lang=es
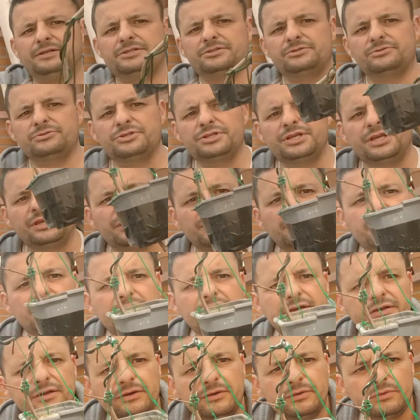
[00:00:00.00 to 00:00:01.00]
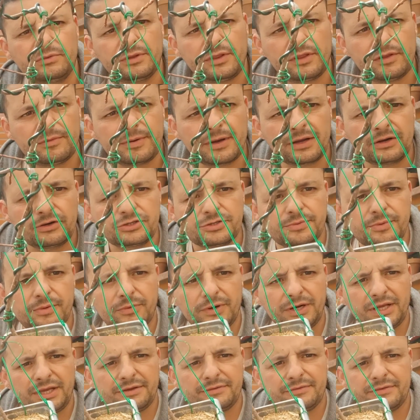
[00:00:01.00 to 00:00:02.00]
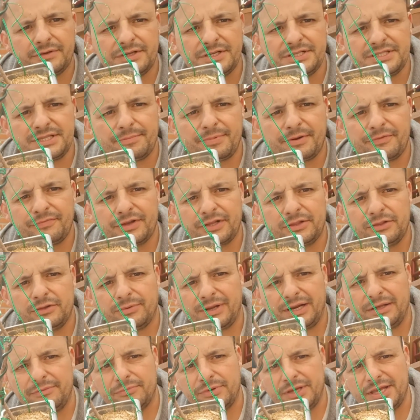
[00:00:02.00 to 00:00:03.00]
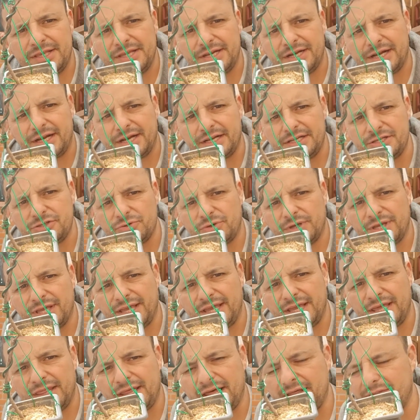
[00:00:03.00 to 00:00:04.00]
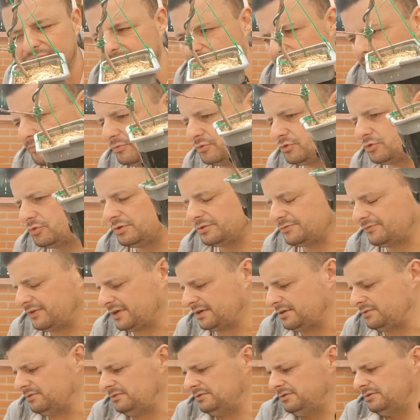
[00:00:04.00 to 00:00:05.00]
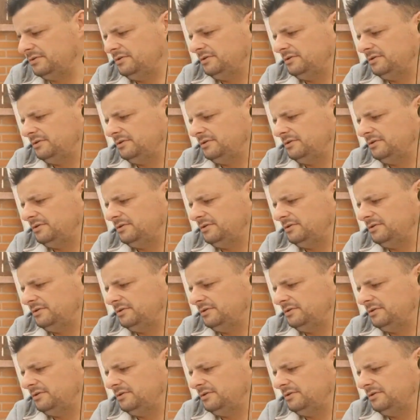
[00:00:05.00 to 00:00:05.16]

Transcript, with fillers: esto sí que... Cuidado para que no se me vuelque. Está perfecto, ¿vale? Voy a llenar eso que queda de musgo esfagno